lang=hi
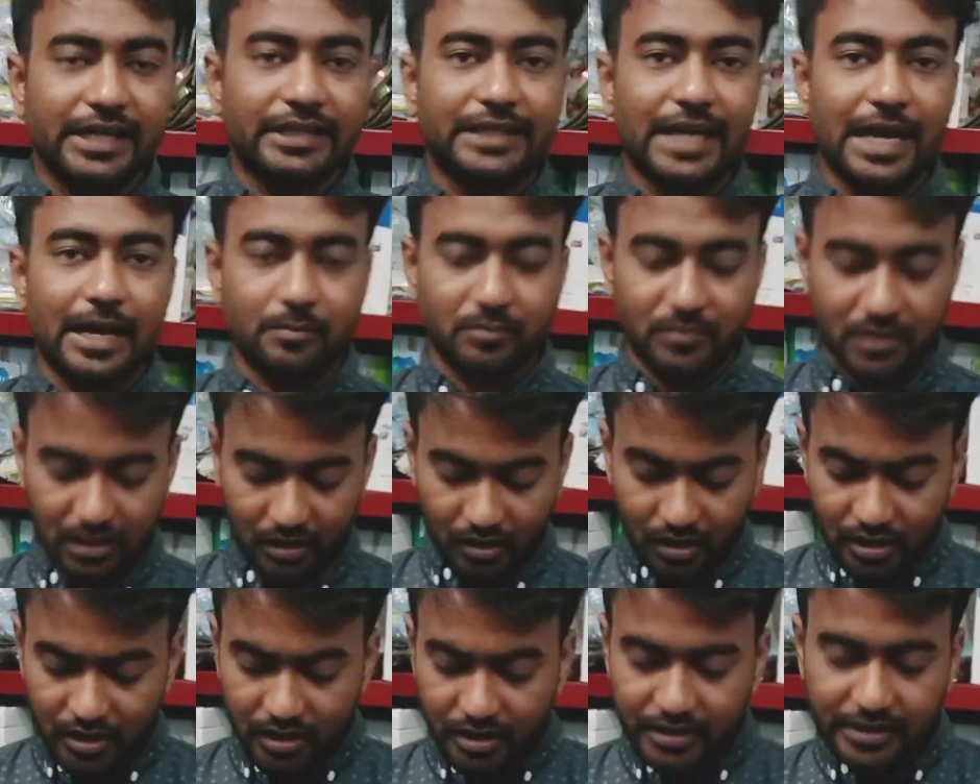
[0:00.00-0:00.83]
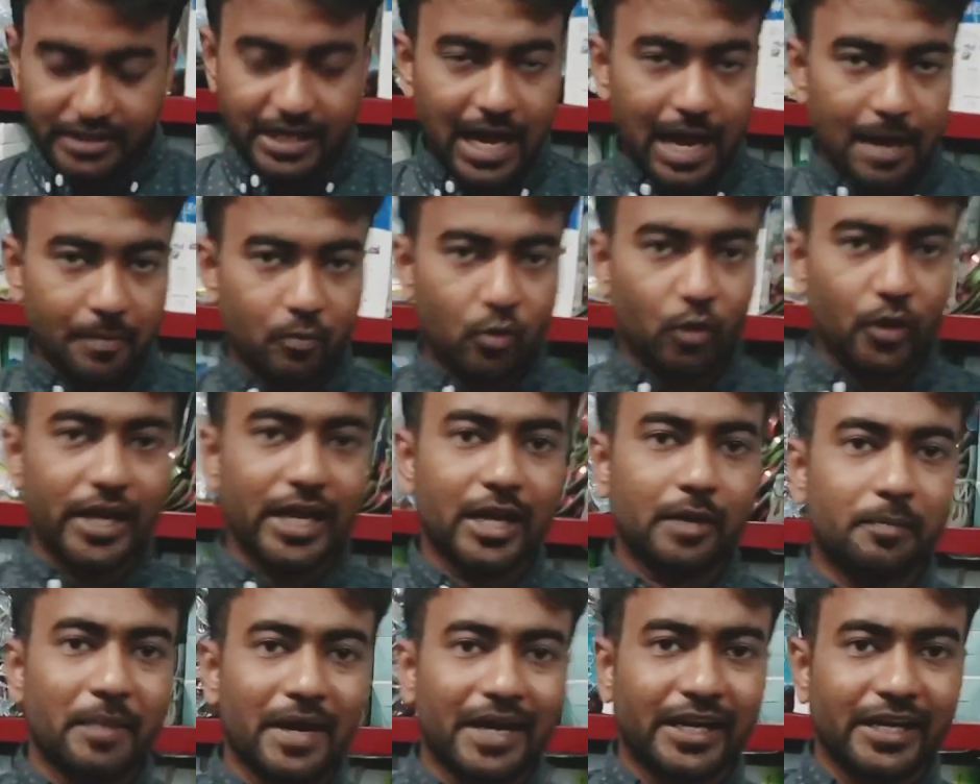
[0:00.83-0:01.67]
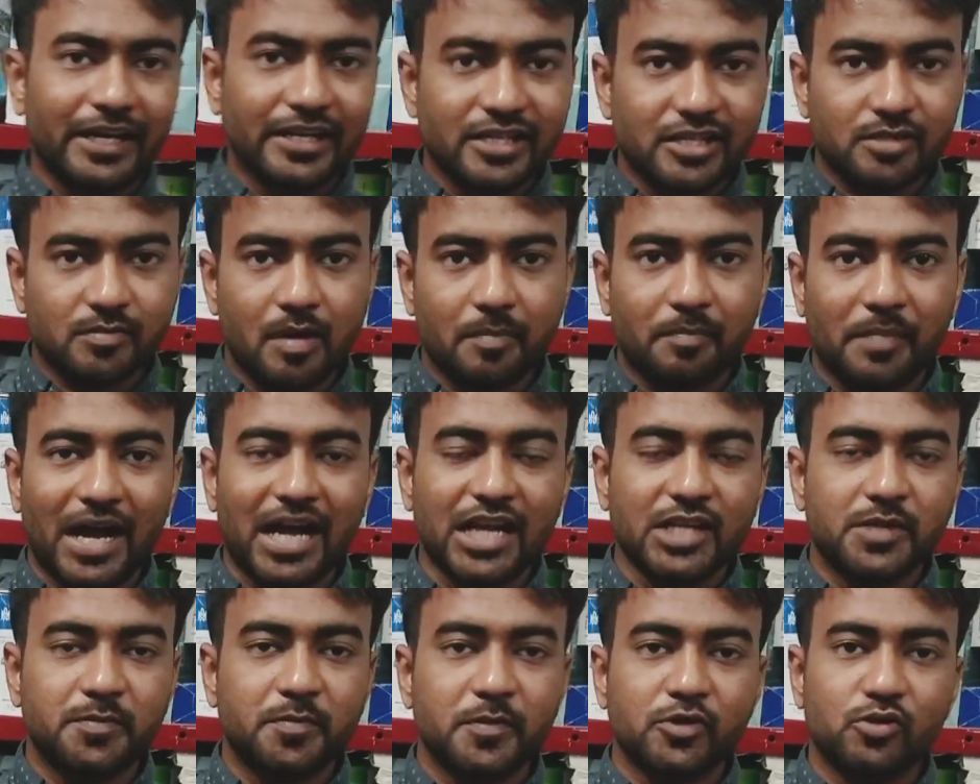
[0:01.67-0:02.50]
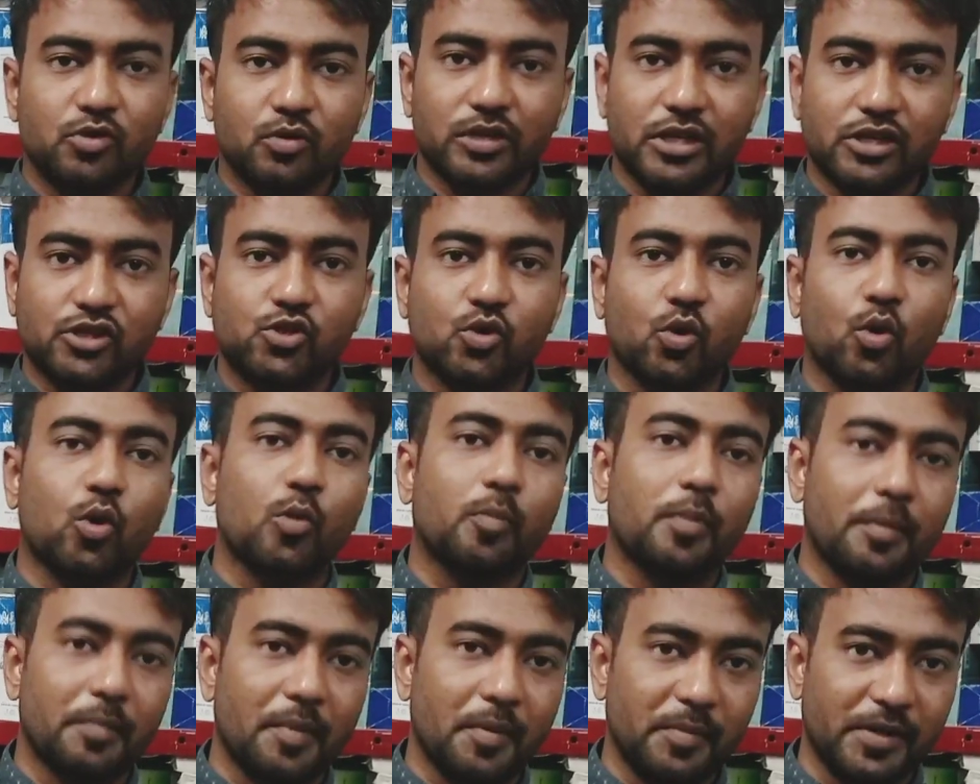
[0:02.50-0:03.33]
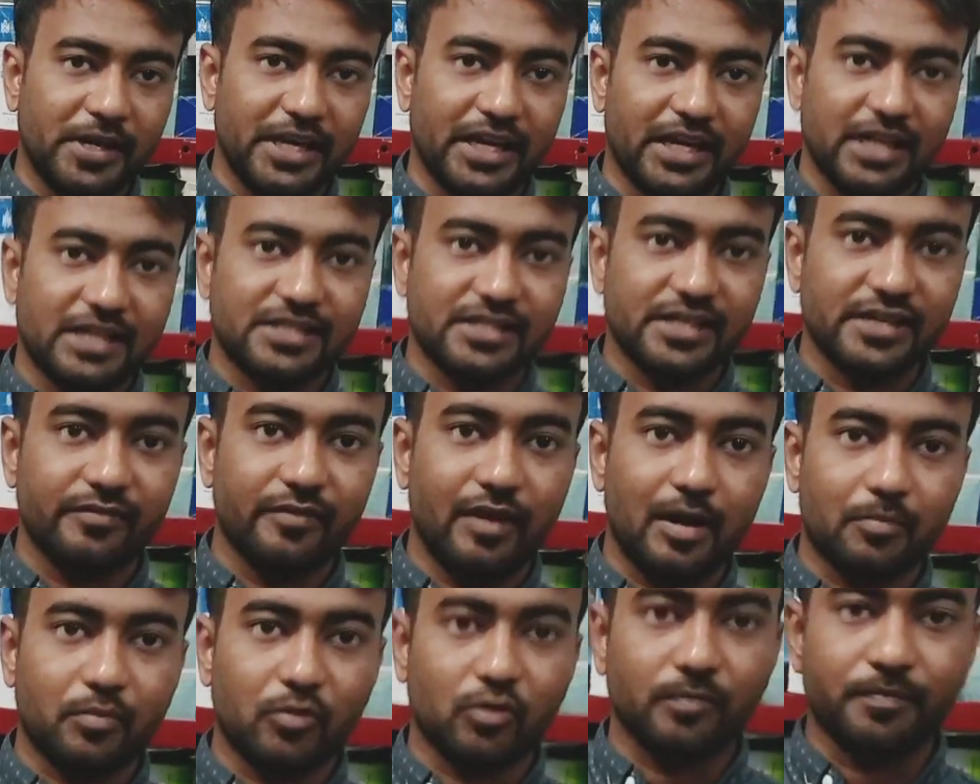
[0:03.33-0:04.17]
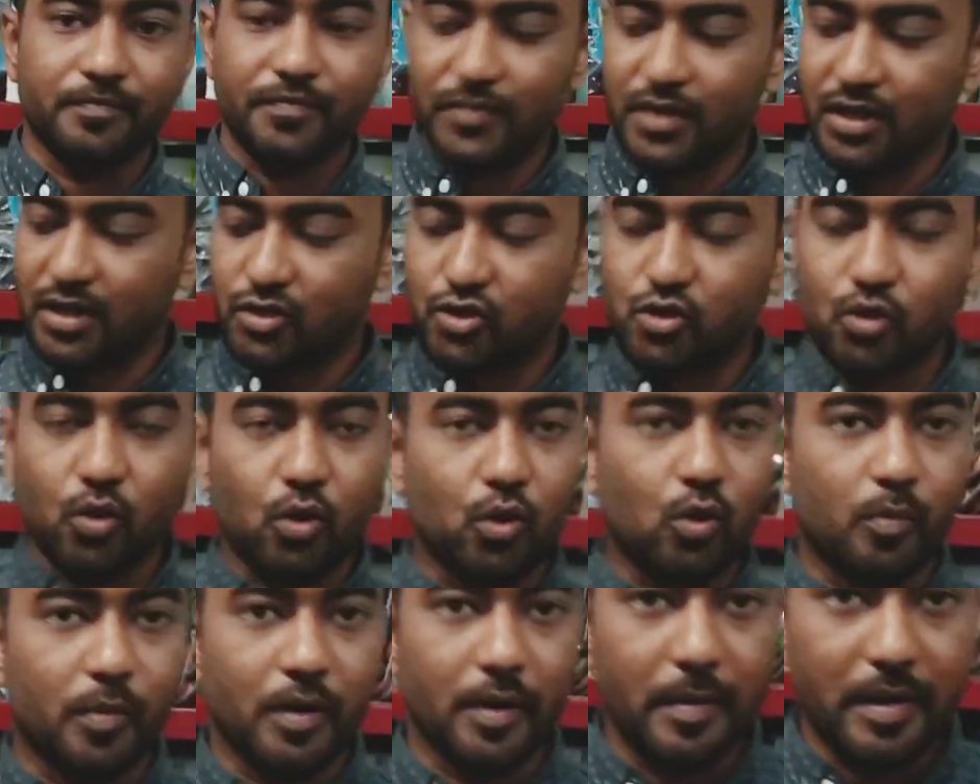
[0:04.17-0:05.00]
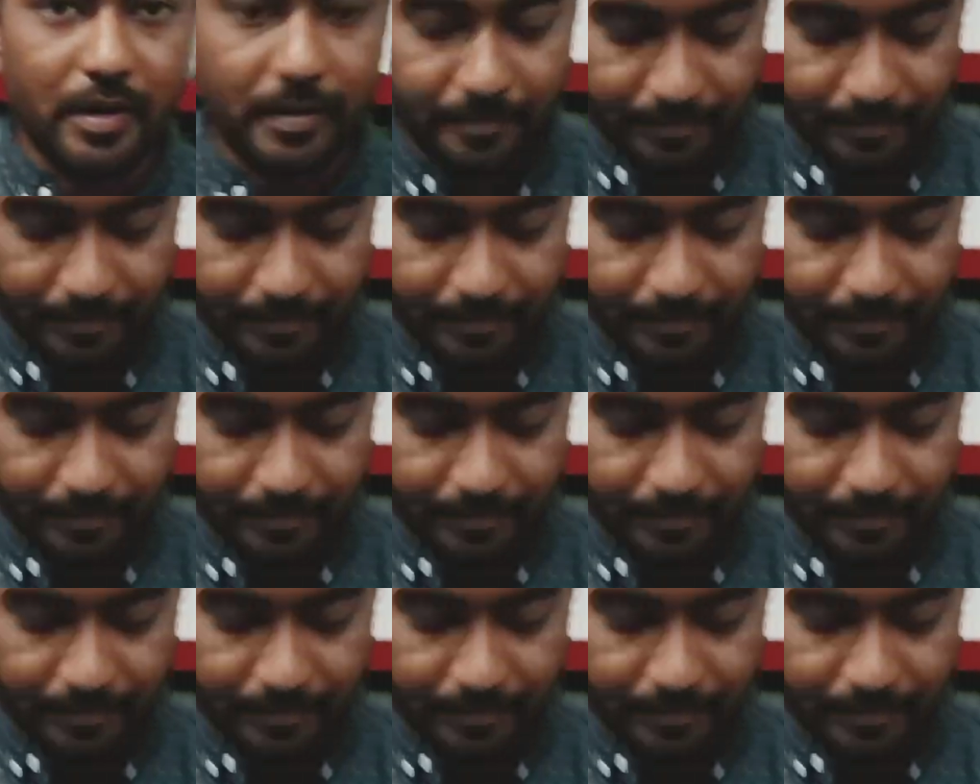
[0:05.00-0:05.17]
एक टाइम तक ये आपको एक पैकेट जिसमें पांच पीस होता है सौ रुपए में मिलेगा सिर्फ आपको सौ रुपए